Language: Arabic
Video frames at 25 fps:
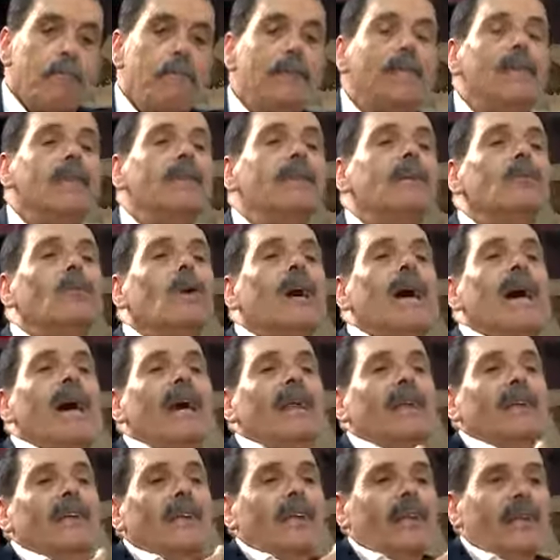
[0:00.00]
ملي
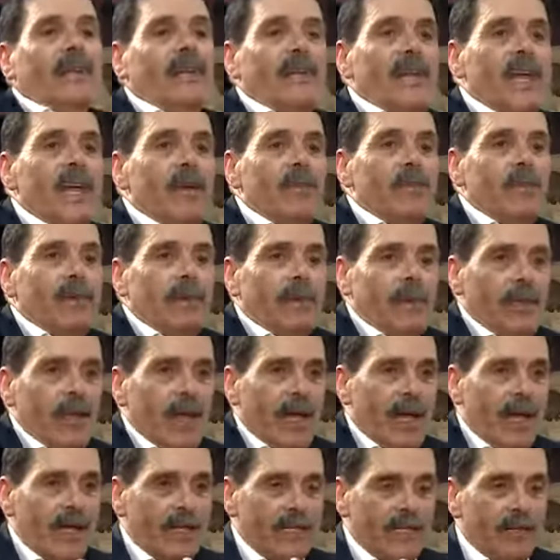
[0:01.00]
وقع الانقلاب
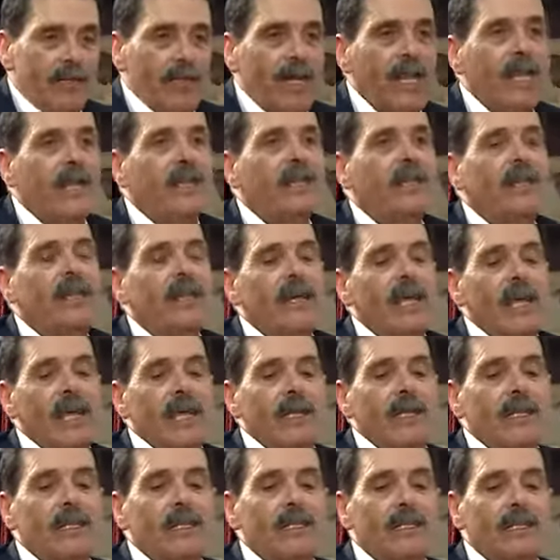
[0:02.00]
حسب راينا
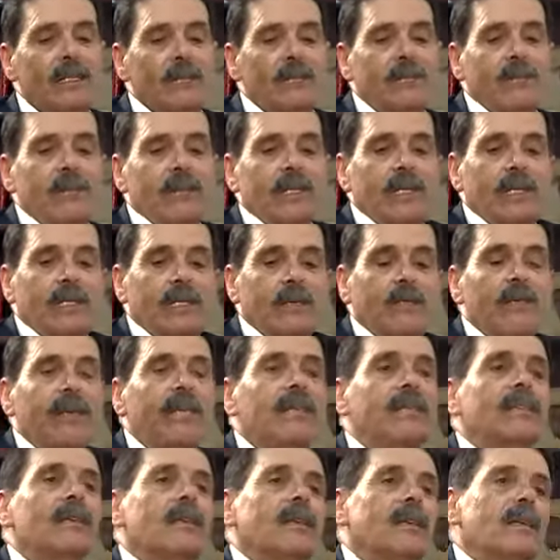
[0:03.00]
يلزم
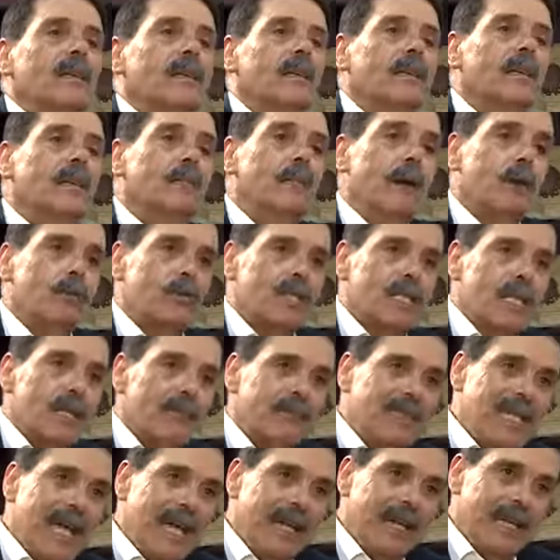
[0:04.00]
يتبدل البوصله
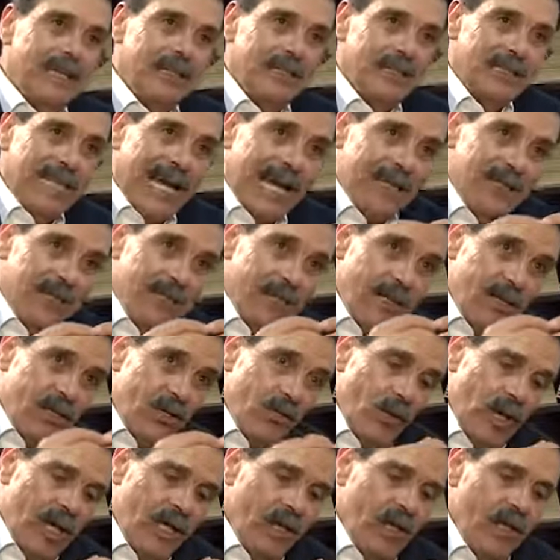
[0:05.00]
بتاعنا تتعدل
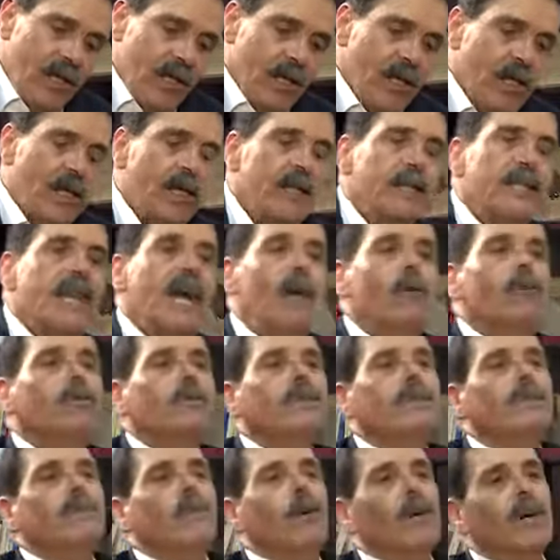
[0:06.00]
شوي نحو
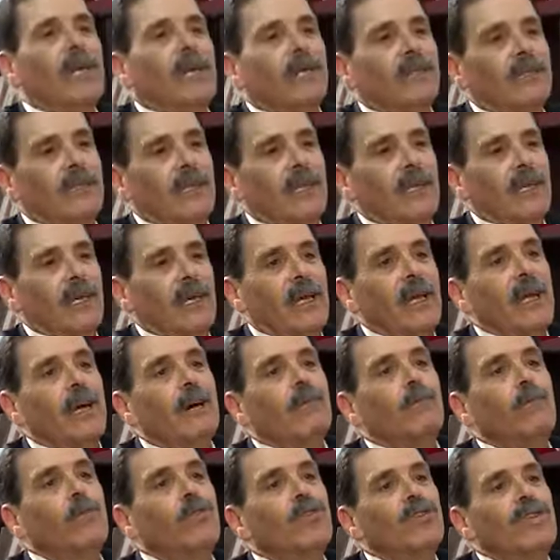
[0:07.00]
الديمقراطيه
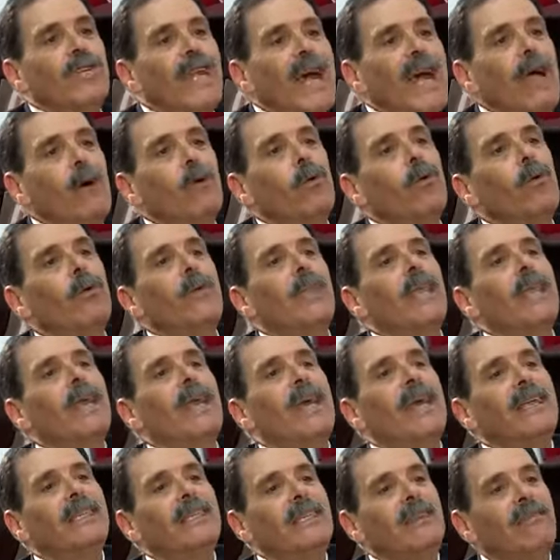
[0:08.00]
مش نحو
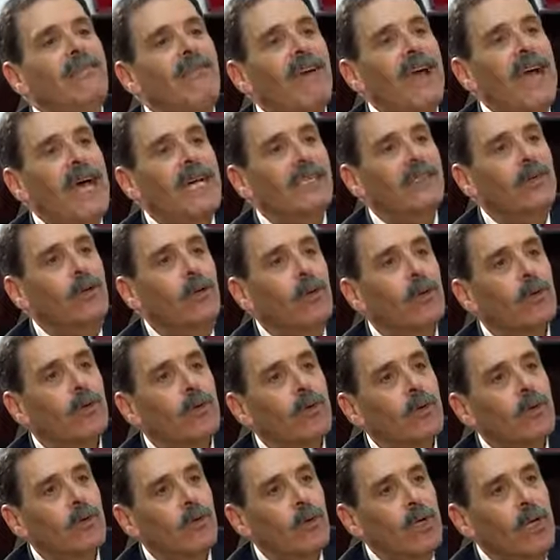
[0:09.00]
الدفاع عن
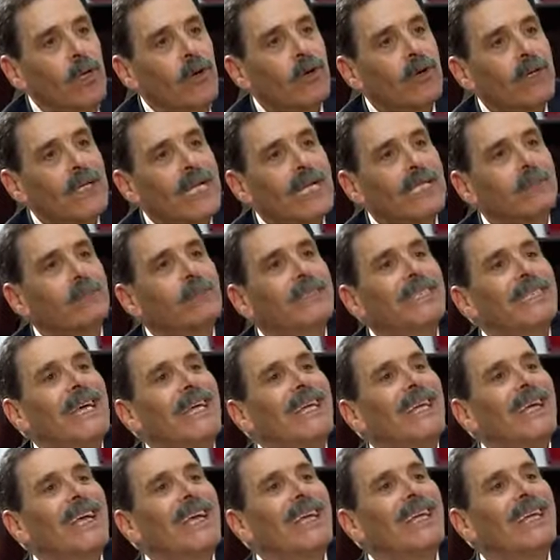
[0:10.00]
الحقوق والحريات
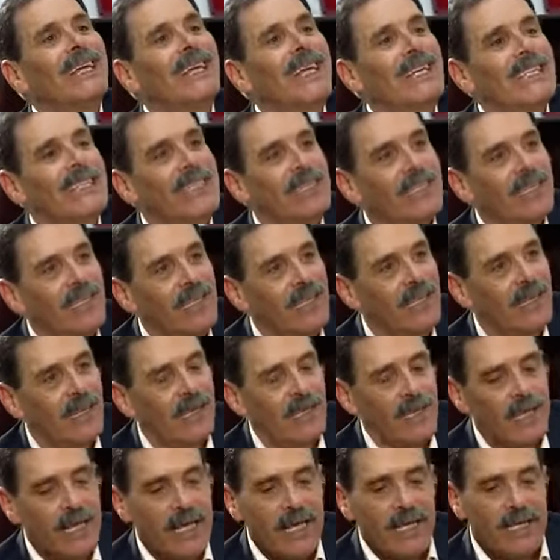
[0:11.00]
بالطريقه
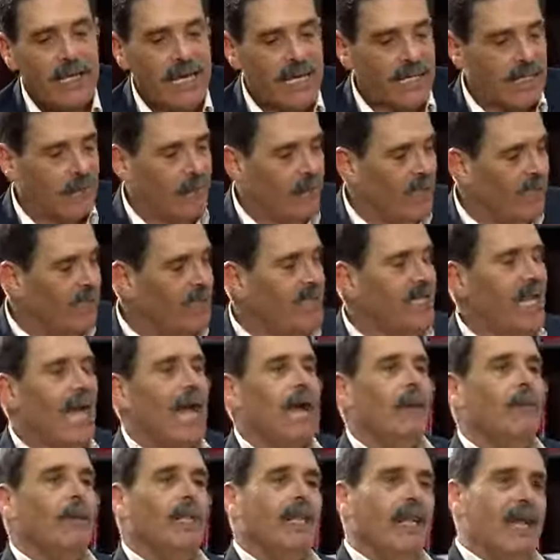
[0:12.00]
الكلاسيكيه يعني مانيش
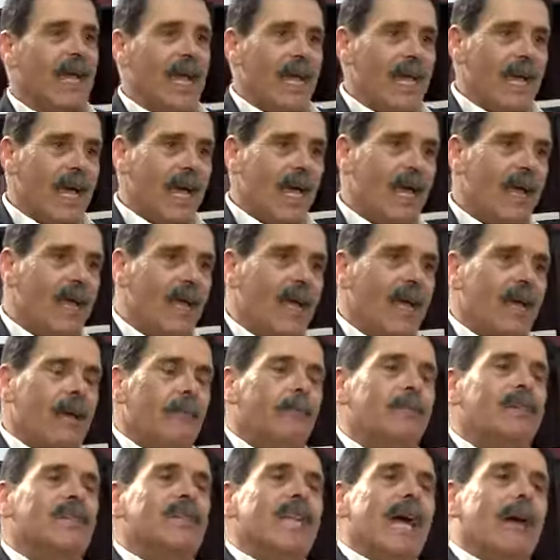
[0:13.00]
عامل الهيئه
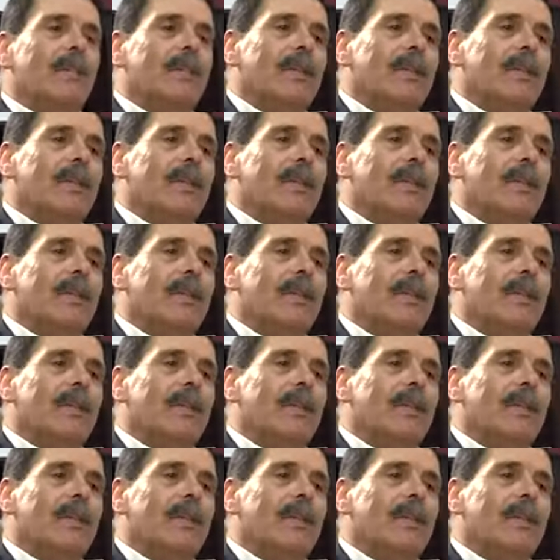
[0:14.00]
باش